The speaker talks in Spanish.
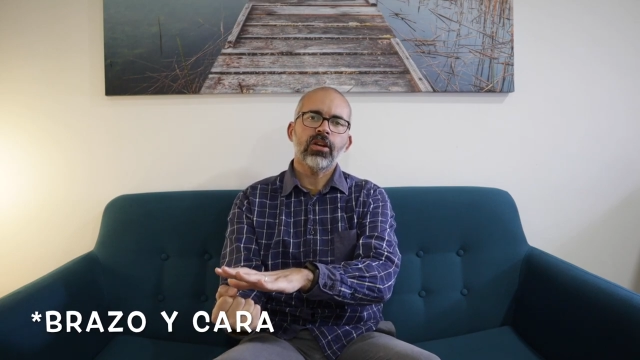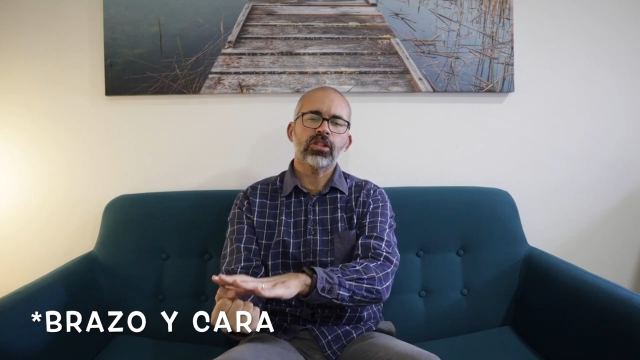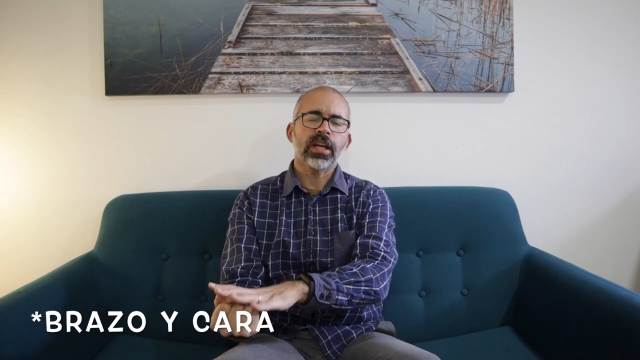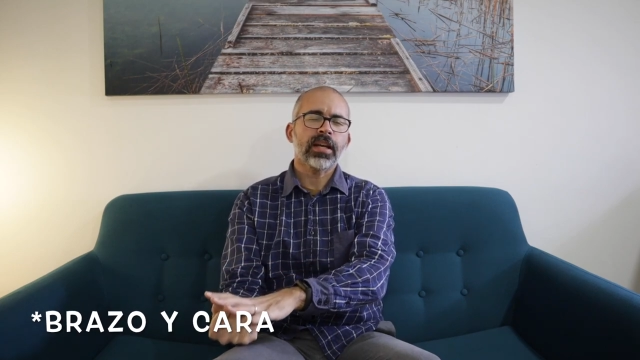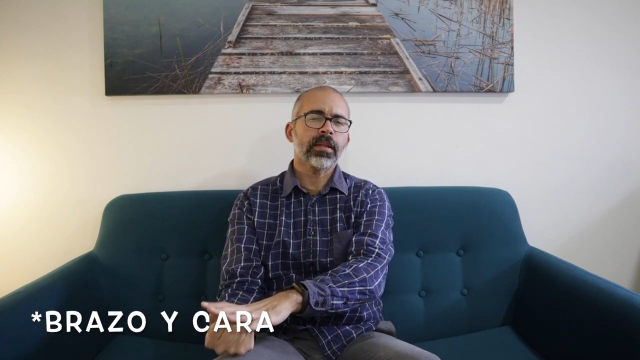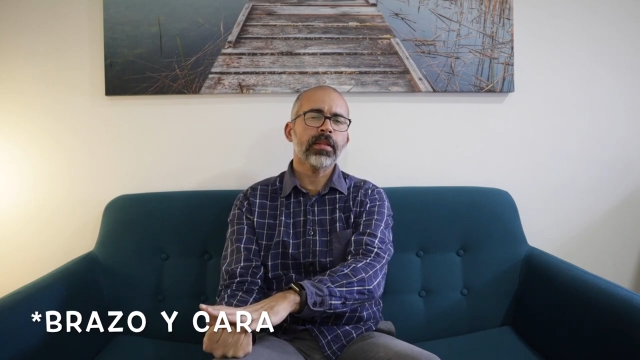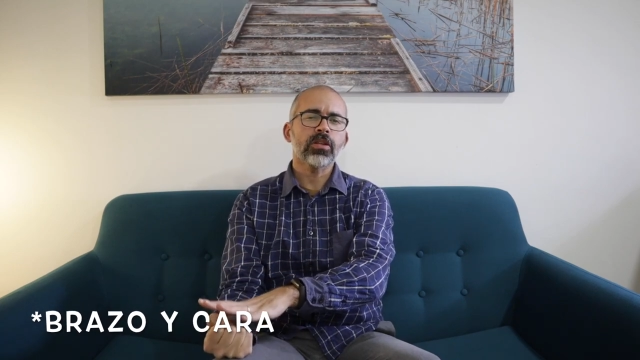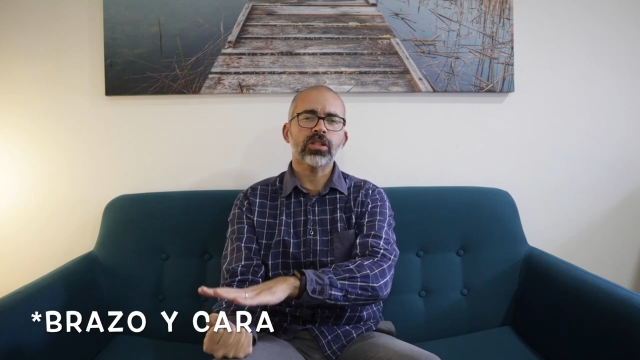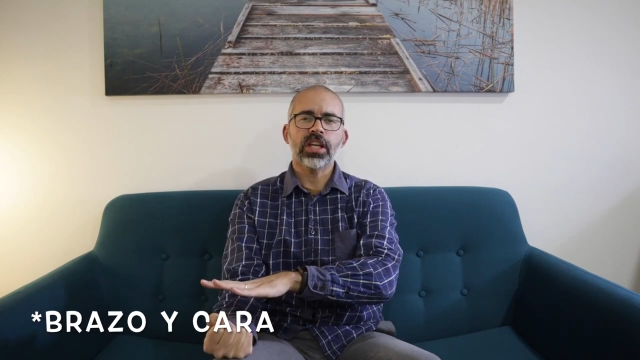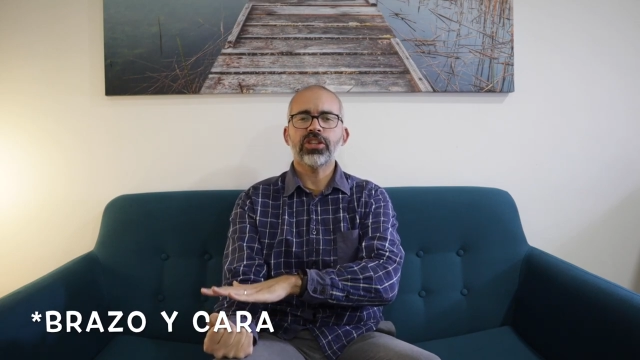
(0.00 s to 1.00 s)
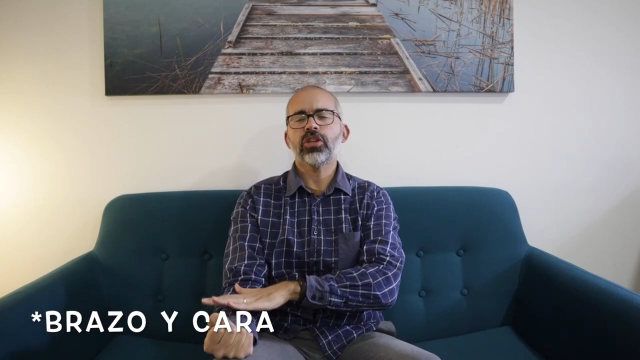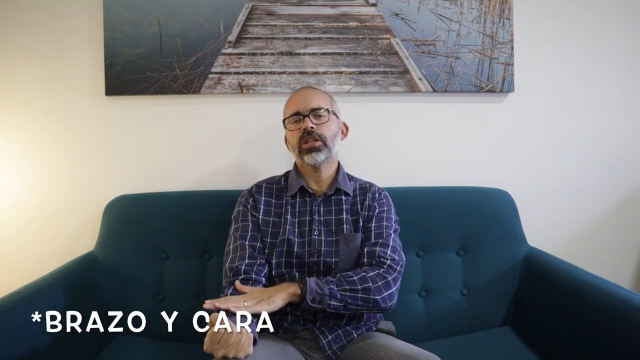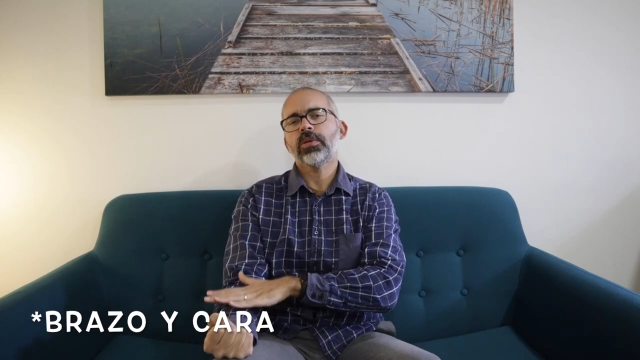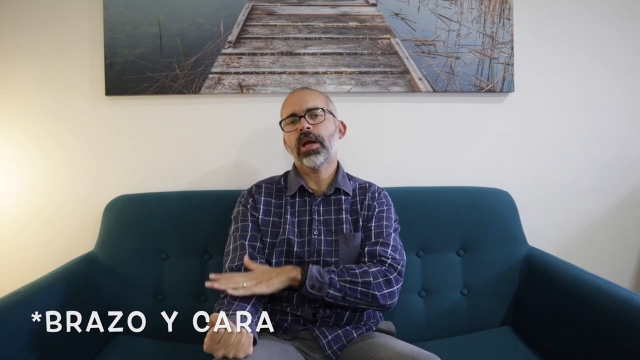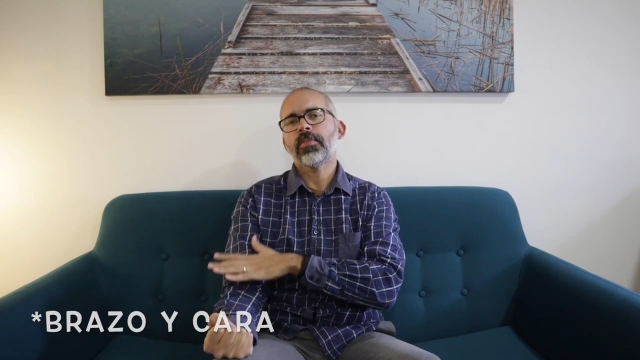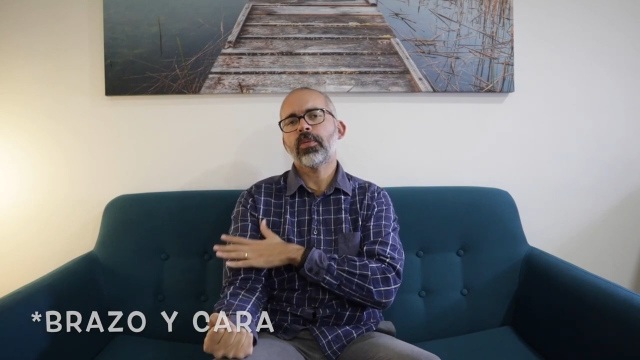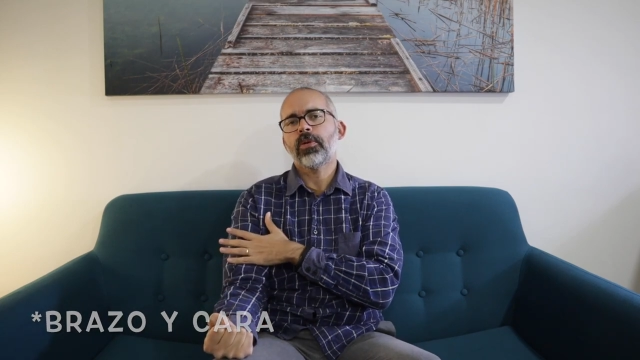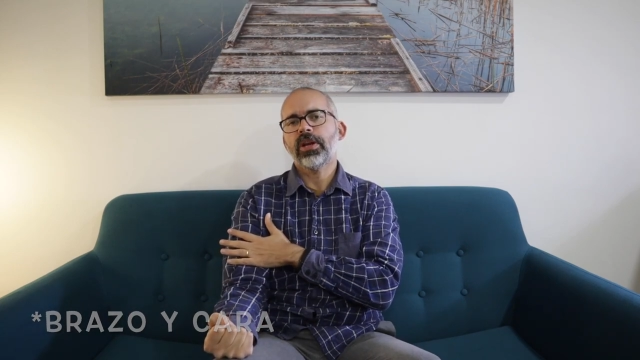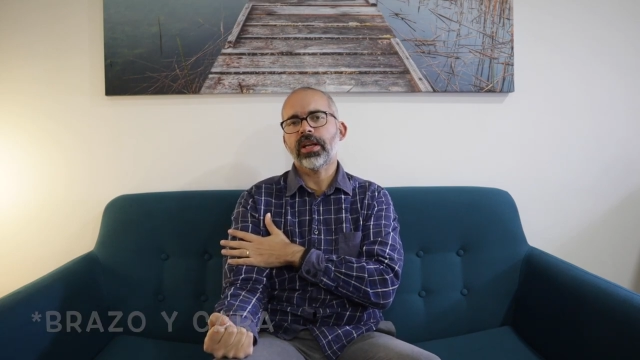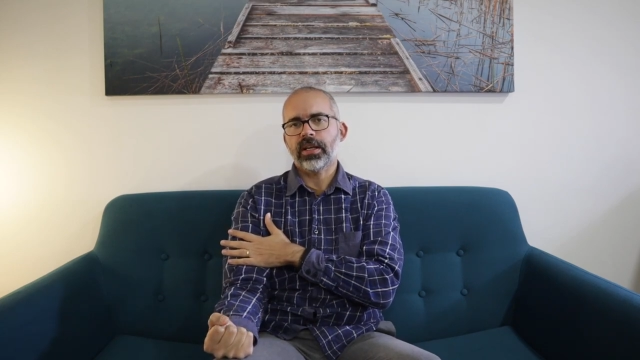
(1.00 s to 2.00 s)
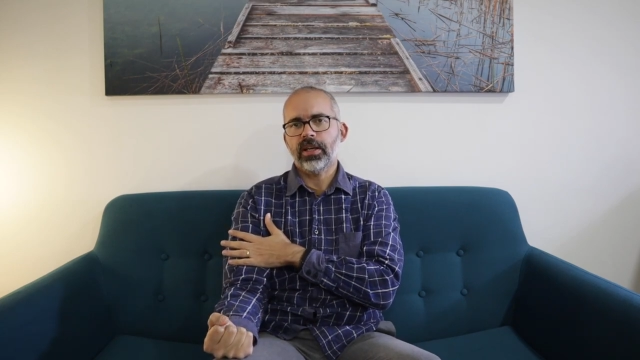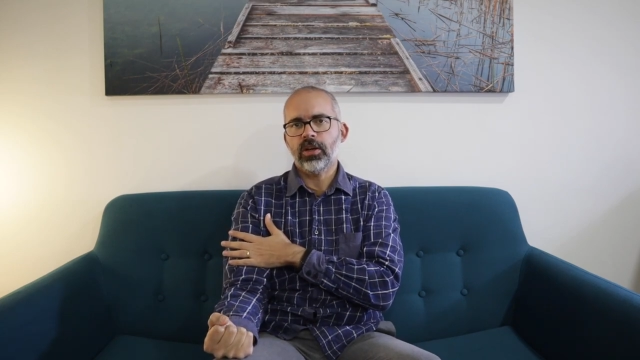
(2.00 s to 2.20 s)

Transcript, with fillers: los ejercicios que yo te voy a proponer,